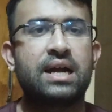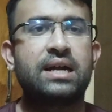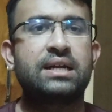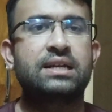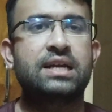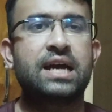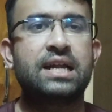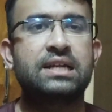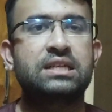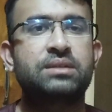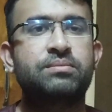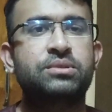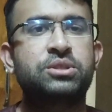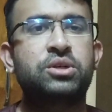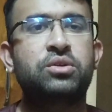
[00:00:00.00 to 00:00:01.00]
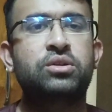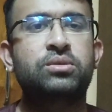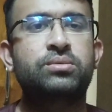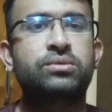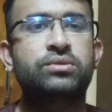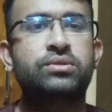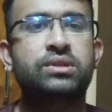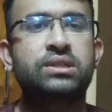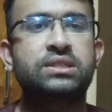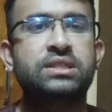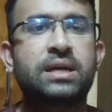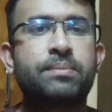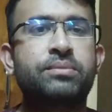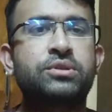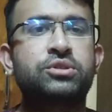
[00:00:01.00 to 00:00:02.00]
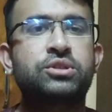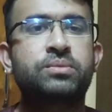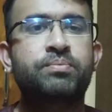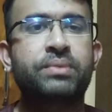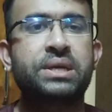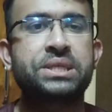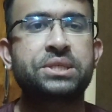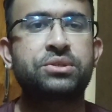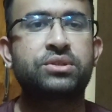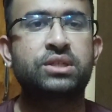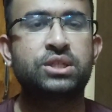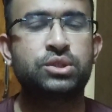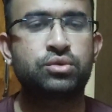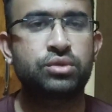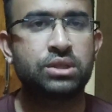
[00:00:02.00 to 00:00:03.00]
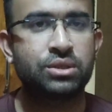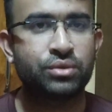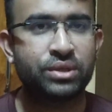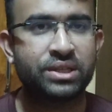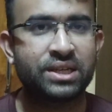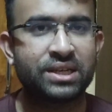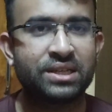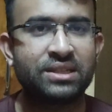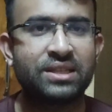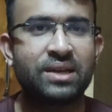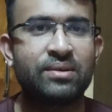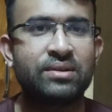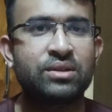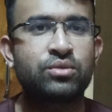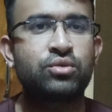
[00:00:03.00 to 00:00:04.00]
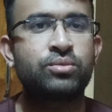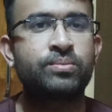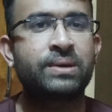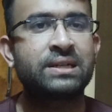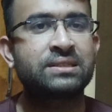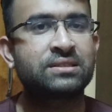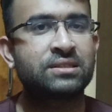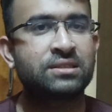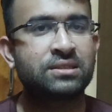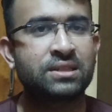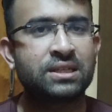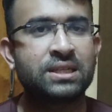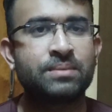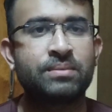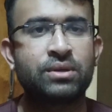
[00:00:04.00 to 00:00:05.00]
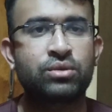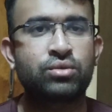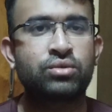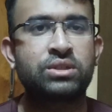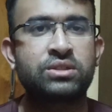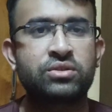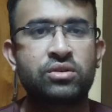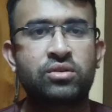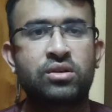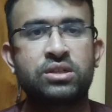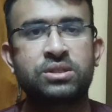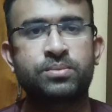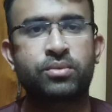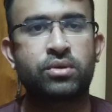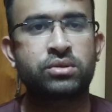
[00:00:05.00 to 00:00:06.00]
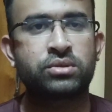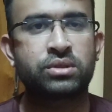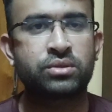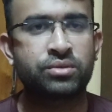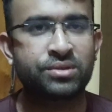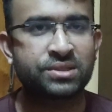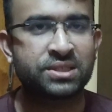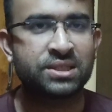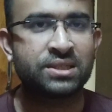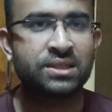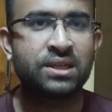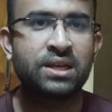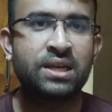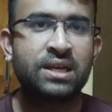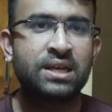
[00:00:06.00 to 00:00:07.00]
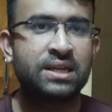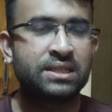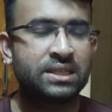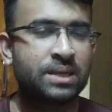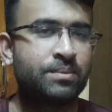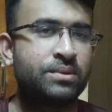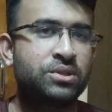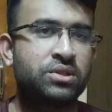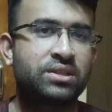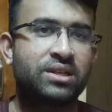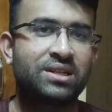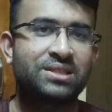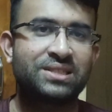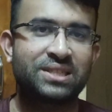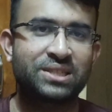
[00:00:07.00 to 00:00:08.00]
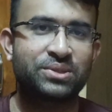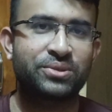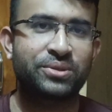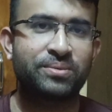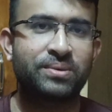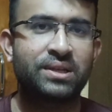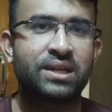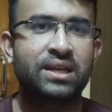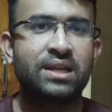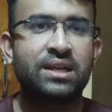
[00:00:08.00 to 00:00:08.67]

আর আরেকটা বিষয় হলো বন্ধুরা যে আপনি যদি পেশা যদি স্টুডেন্ট হয়ে থাকেন তাহলে কোন ভার্সিটিতে কিংবা কোন স্কুল কলেজে পড়াশোনা করছেন সেই বিষয়ে তারা জিজ্ঞেস করবে